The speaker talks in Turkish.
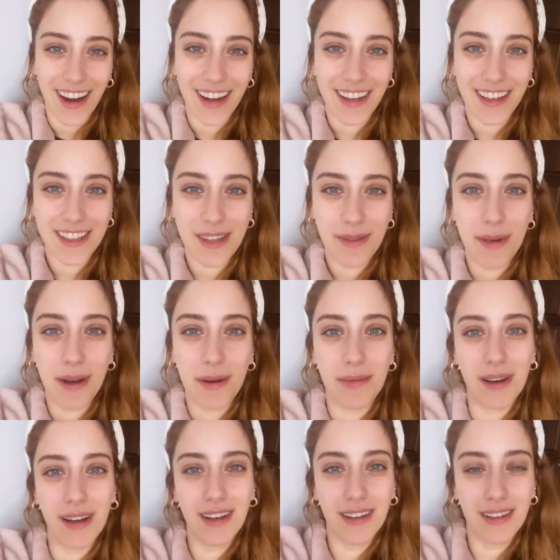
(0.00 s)
Herkese
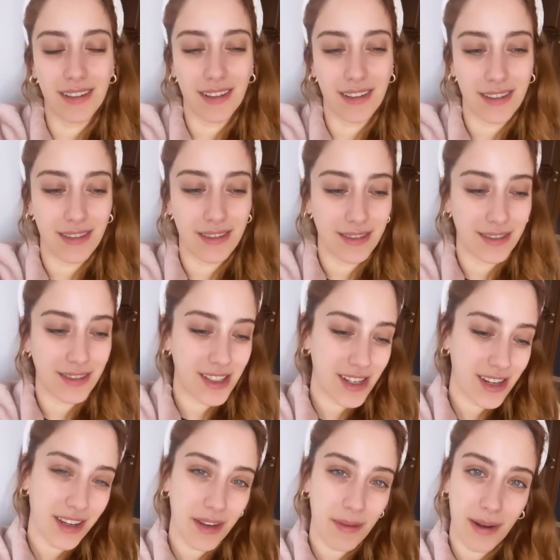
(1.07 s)
merhaba. Ee,
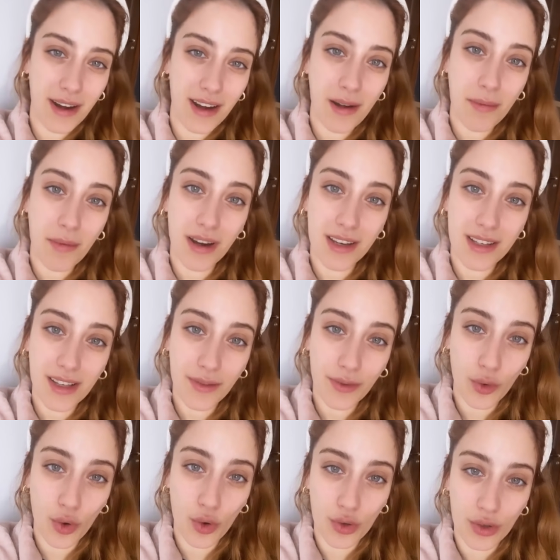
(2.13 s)
çıkan haberler
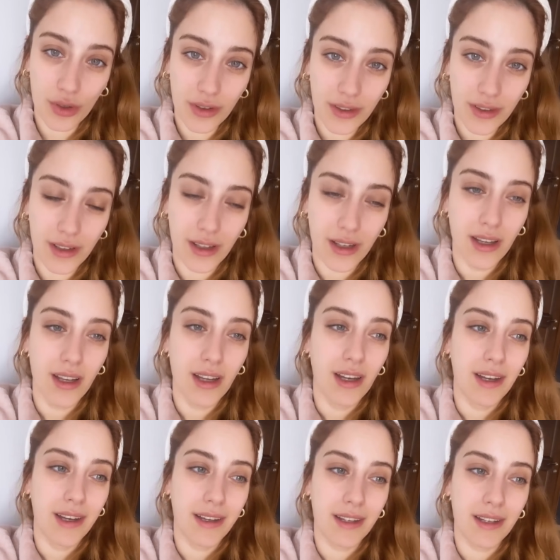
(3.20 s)
maalesef doğru.
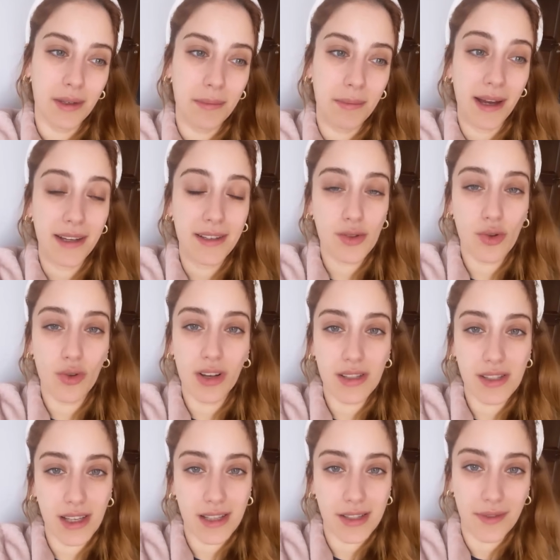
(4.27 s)
Ee, ben çok
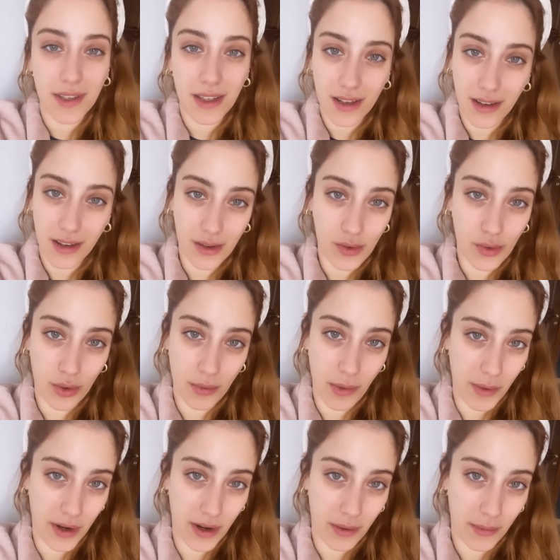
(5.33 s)
hassas ve dikkatli
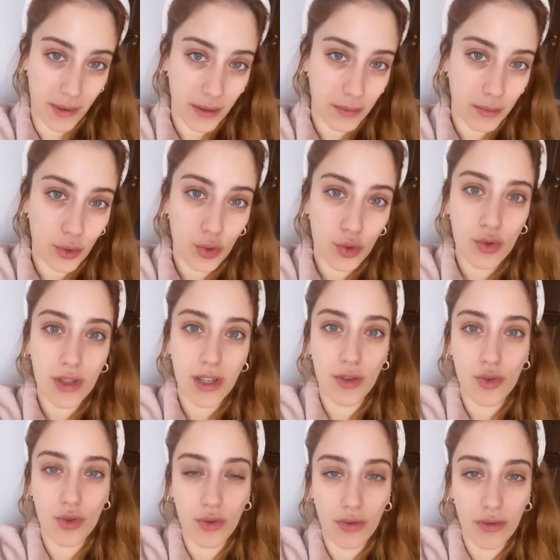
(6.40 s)
olmama rağmen, bütün
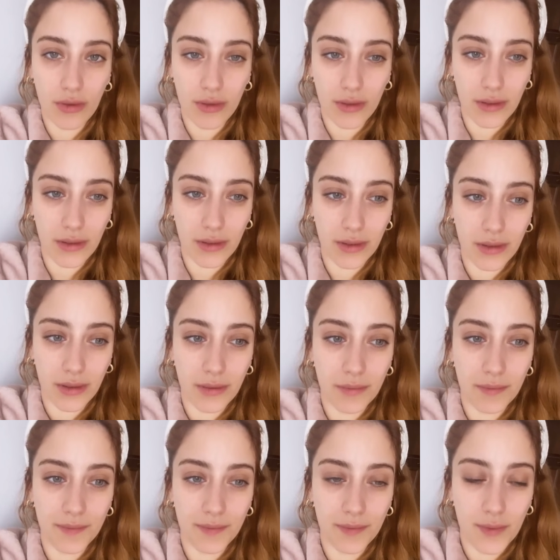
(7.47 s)
set çok e,
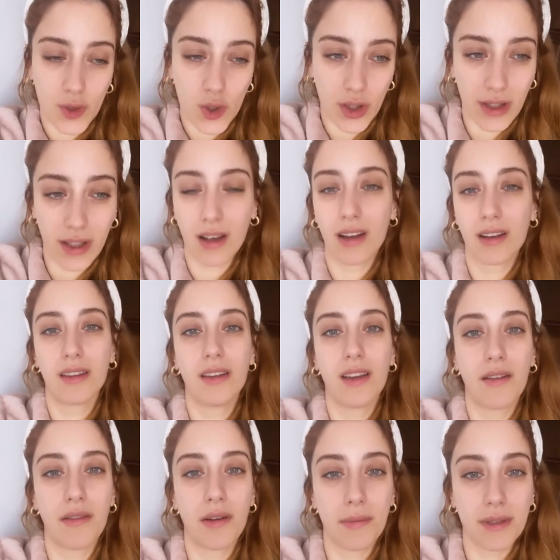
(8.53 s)
dikkatli
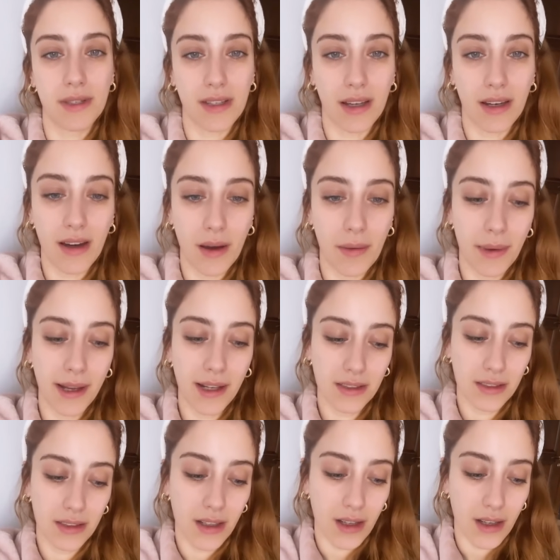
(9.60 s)
davranmasına rağmen